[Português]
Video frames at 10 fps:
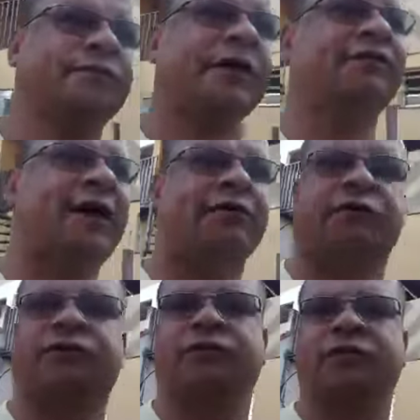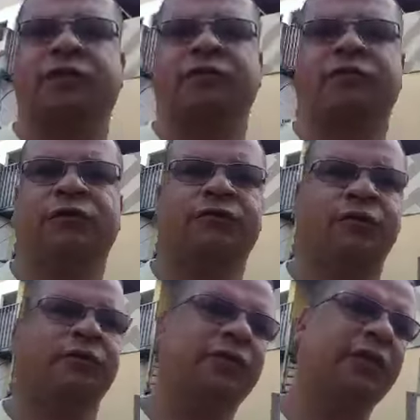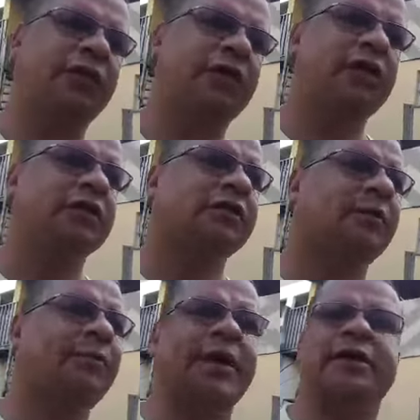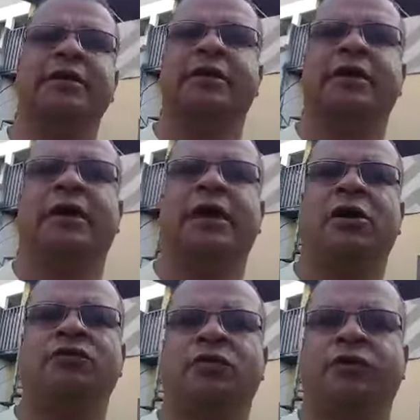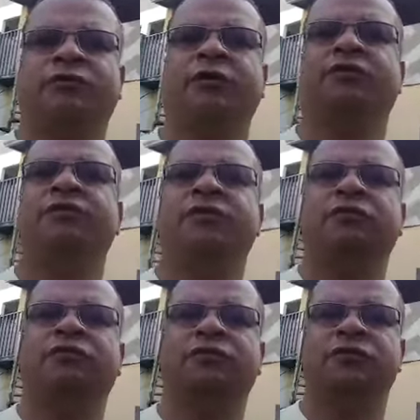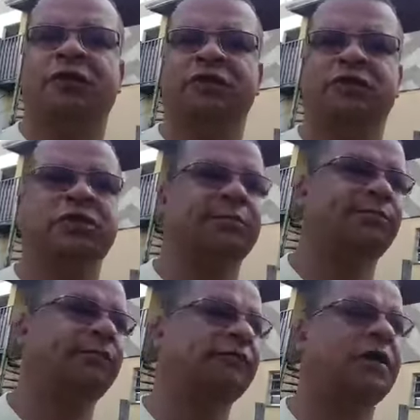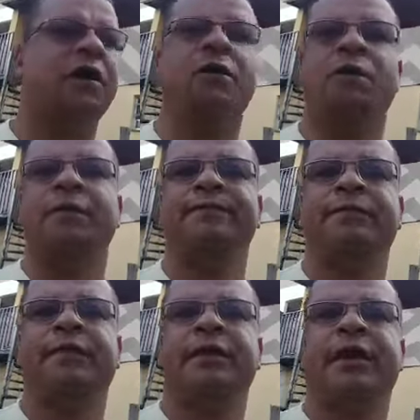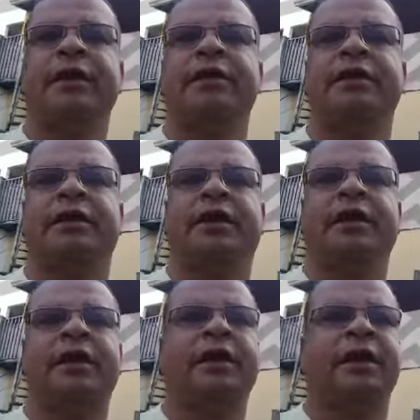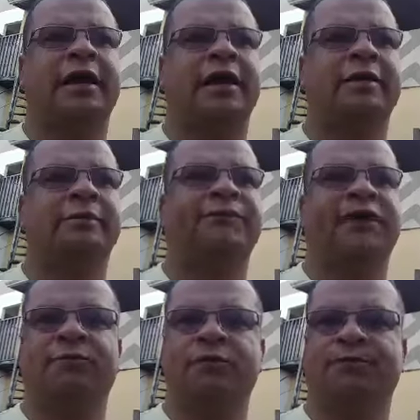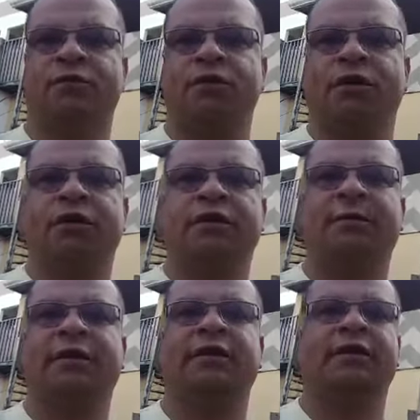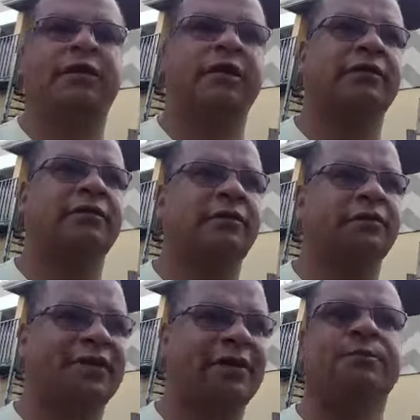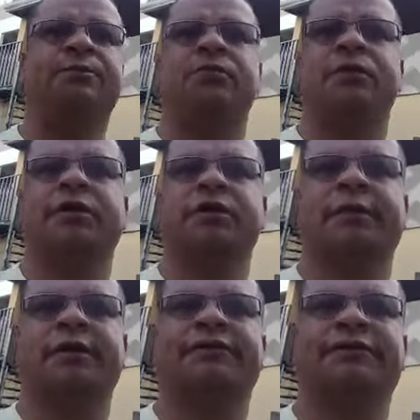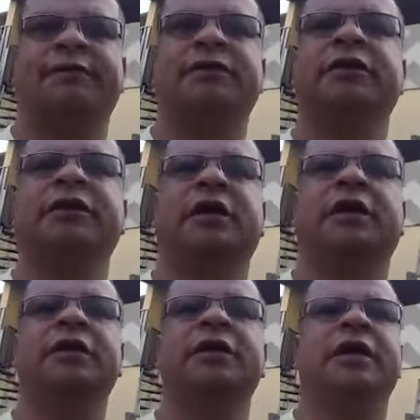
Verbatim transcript: tem várias é, situações. E também a, o nosso serviço do dia a dia, policial, né? É, falamos um pouco aqui também da, da, Eu falei um pouco aqui também da família,